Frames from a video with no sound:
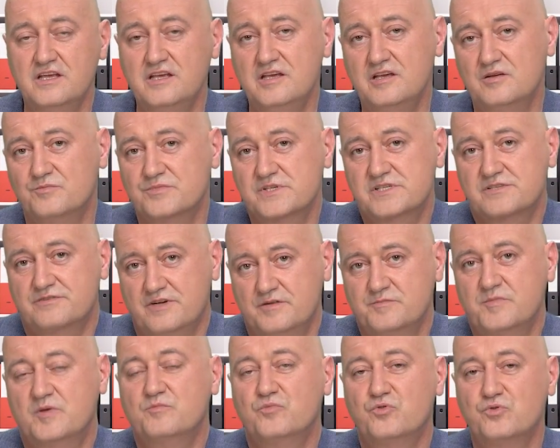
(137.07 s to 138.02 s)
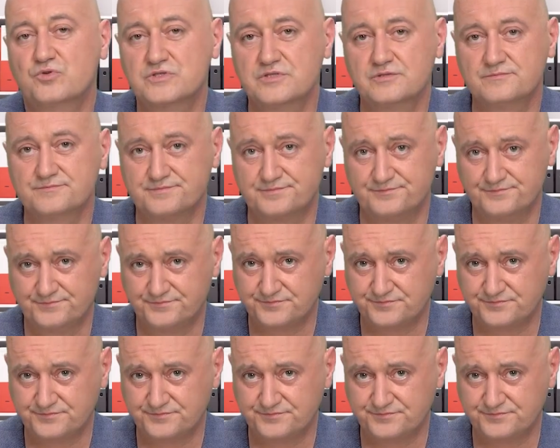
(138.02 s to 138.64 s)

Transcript: и мы с вами можем